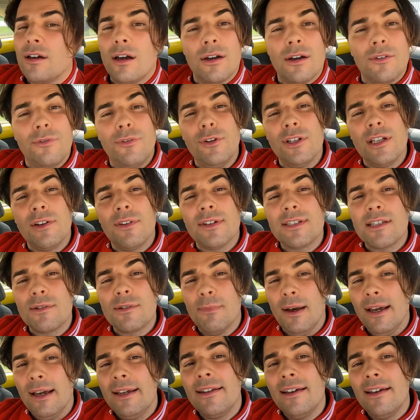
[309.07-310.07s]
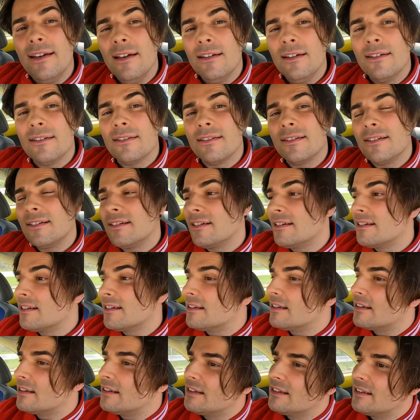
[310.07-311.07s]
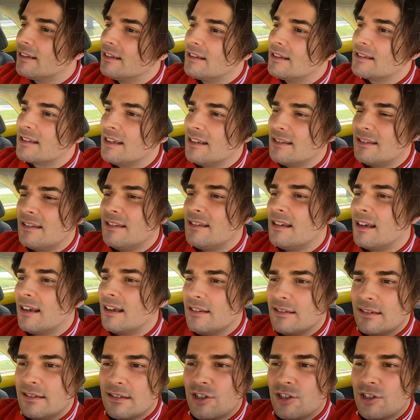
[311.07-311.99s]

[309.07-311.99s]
Fühlt ihr, was ich meine? Das heißt, diese ganzen